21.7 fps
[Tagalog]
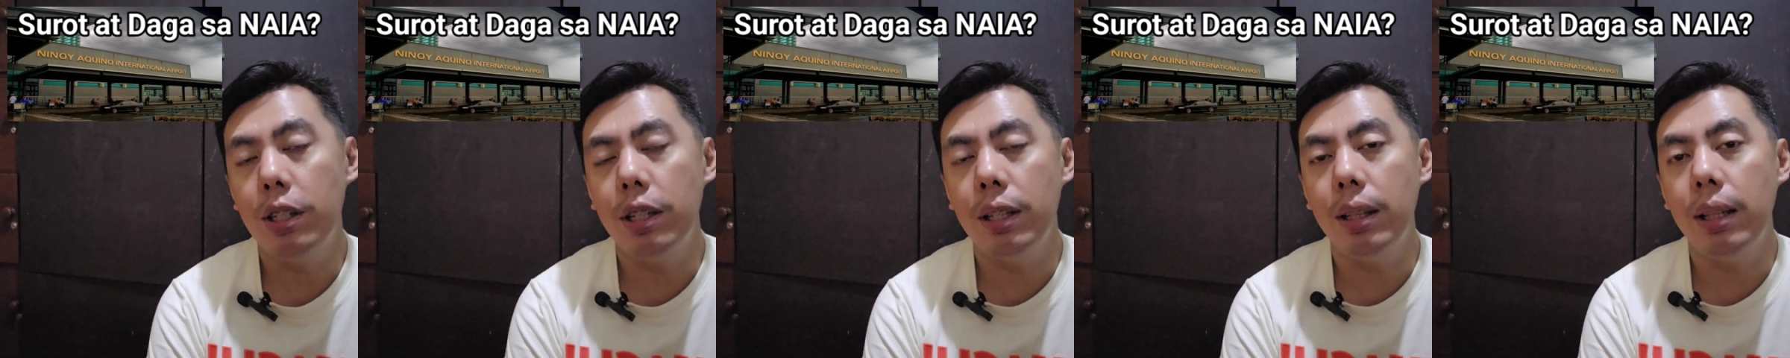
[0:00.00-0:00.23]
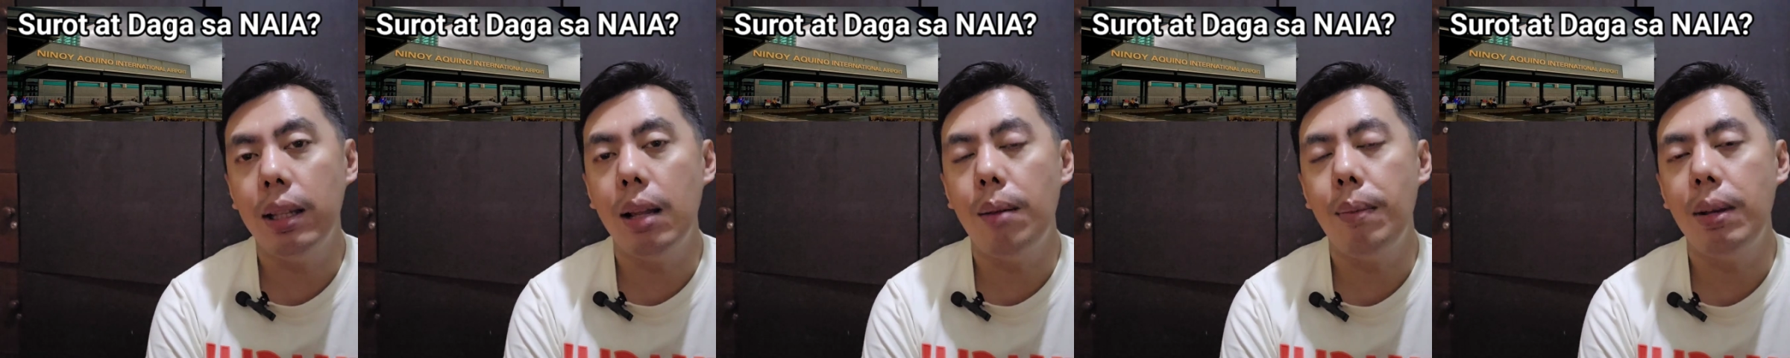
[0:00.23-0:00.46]
which
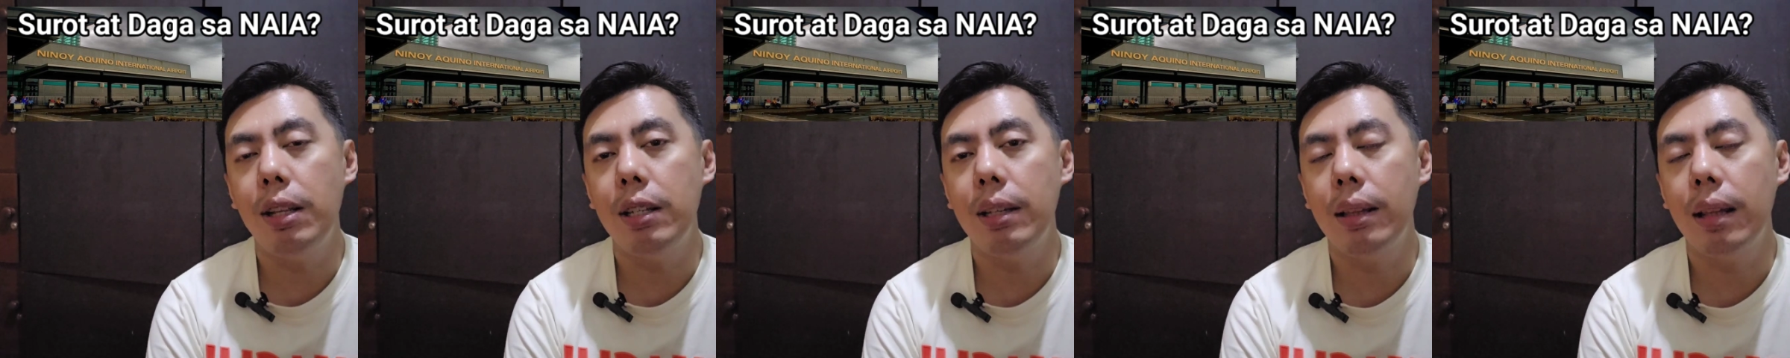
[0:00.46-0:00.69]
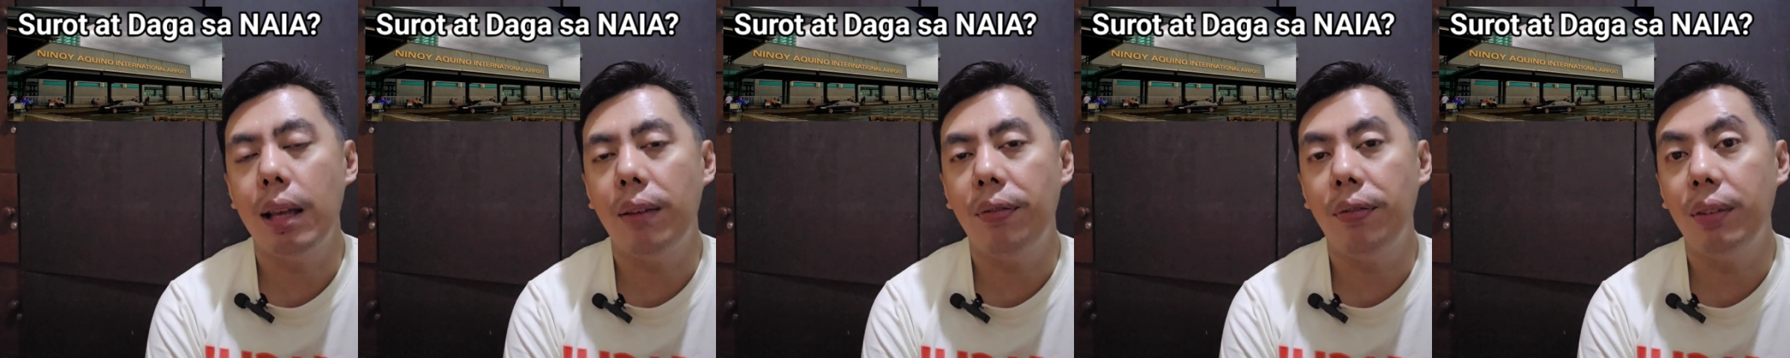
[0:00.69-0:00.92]
hindi naman
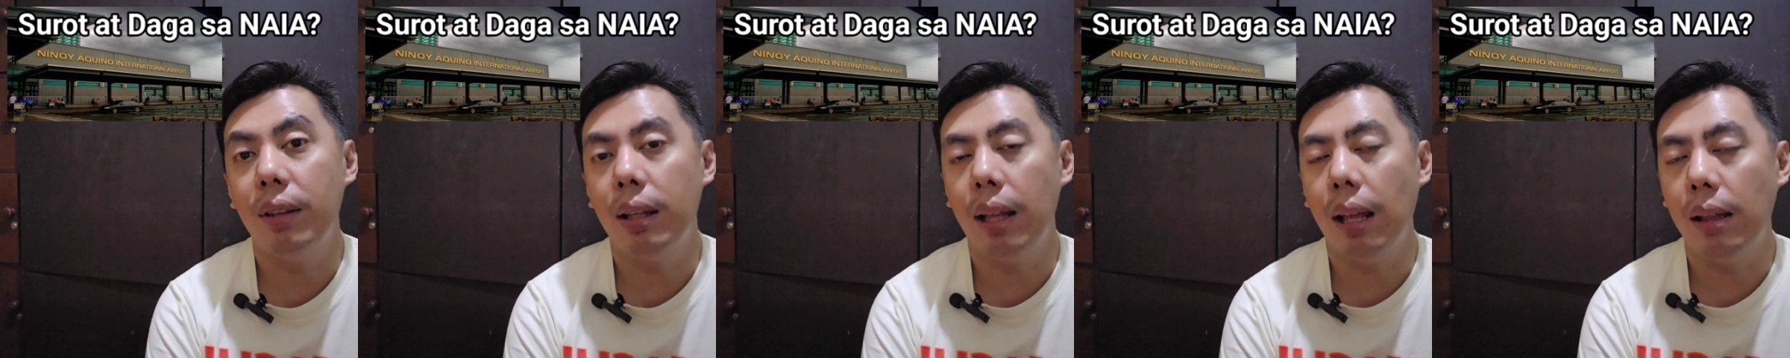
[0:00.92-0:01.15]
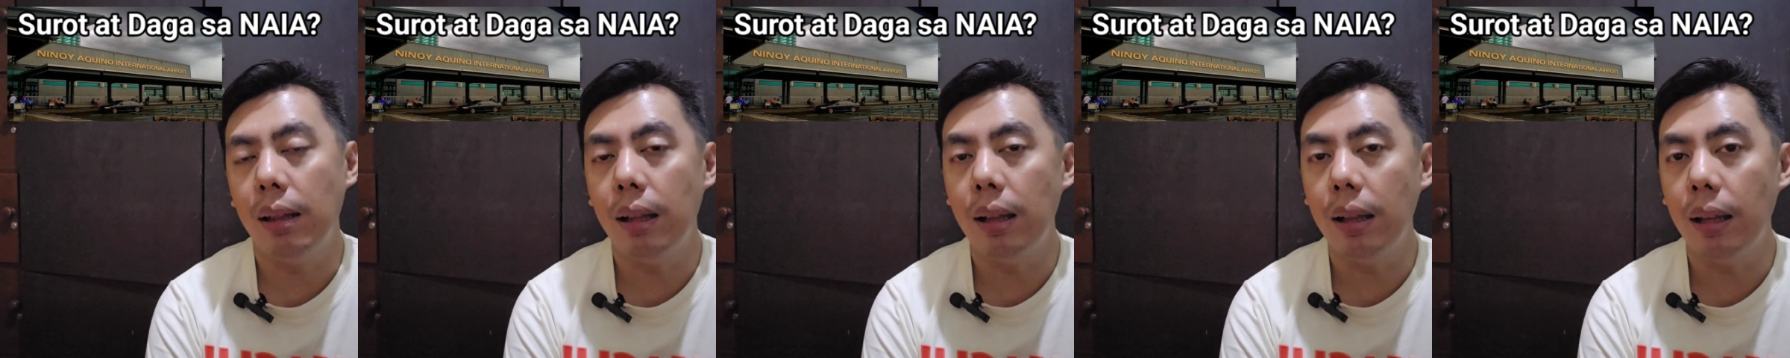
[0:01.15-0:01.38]
siya life
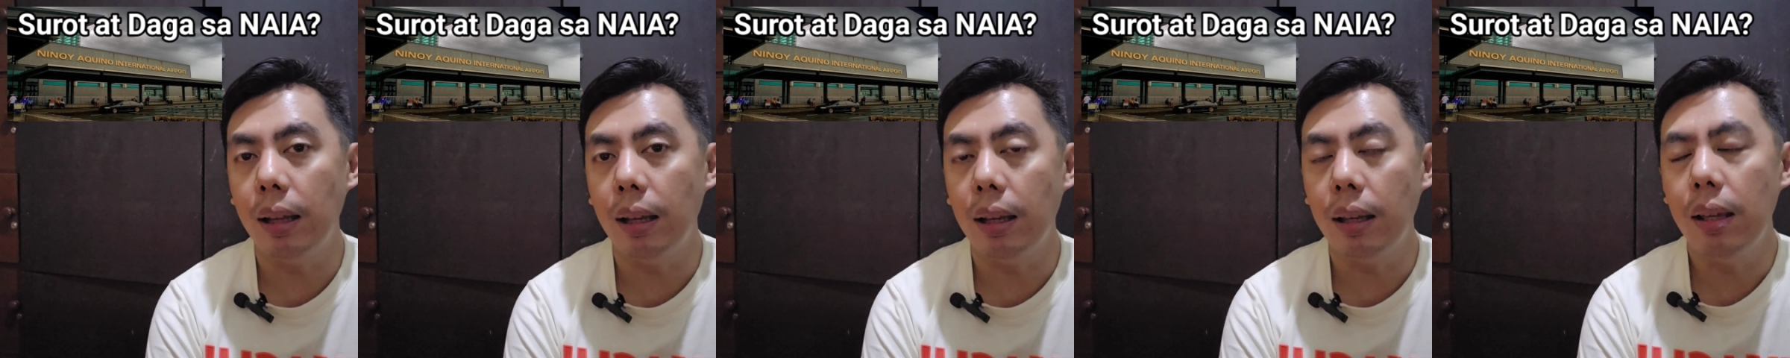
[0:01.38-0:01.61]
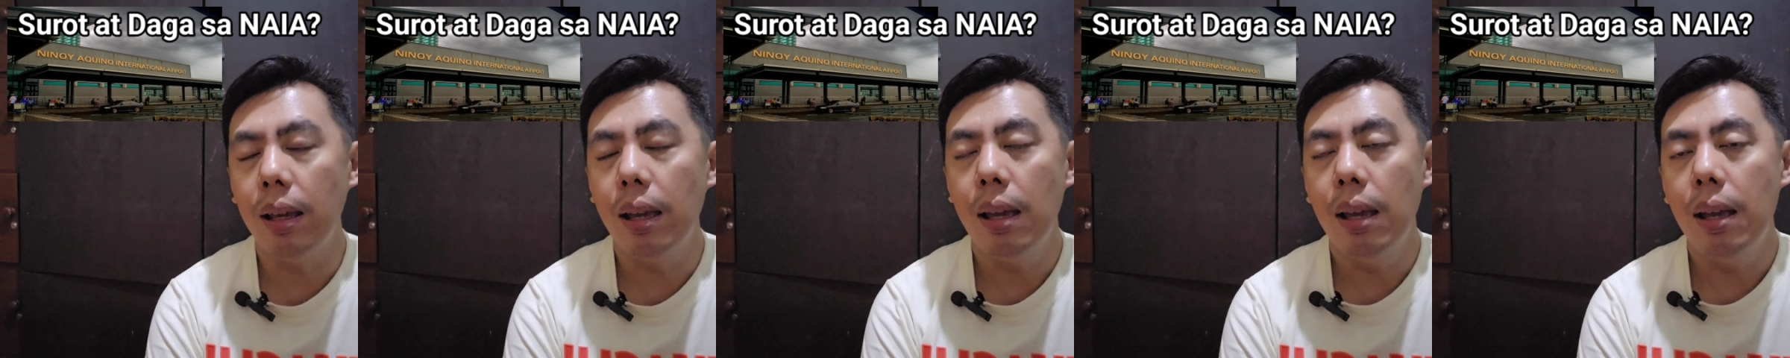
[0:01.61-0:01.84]

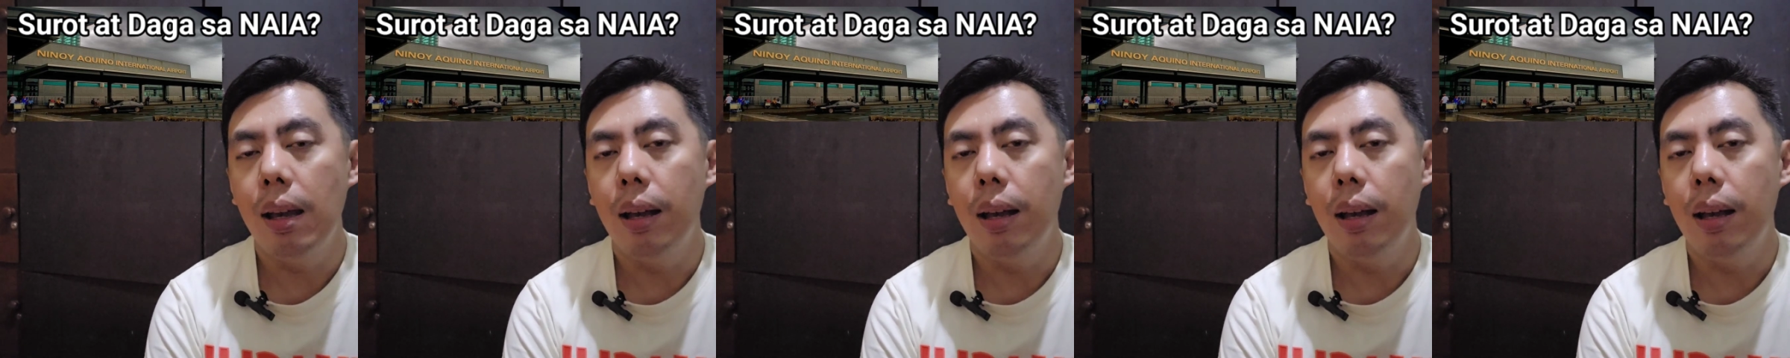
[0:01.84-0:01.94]
threatening